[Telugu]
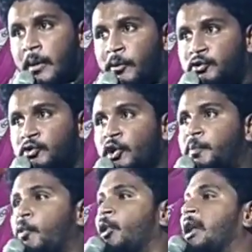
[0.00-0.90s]
పుత్రుడు
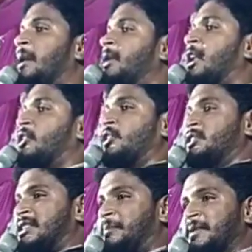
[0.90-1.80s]
పున్నామ నరకం నుంచి
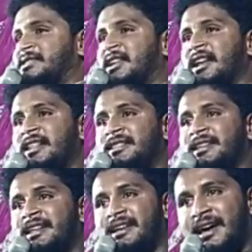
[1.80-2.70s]
తప్పిస్తాడో లేదో
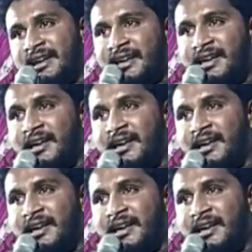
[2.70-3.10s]
తెలియదు కానీ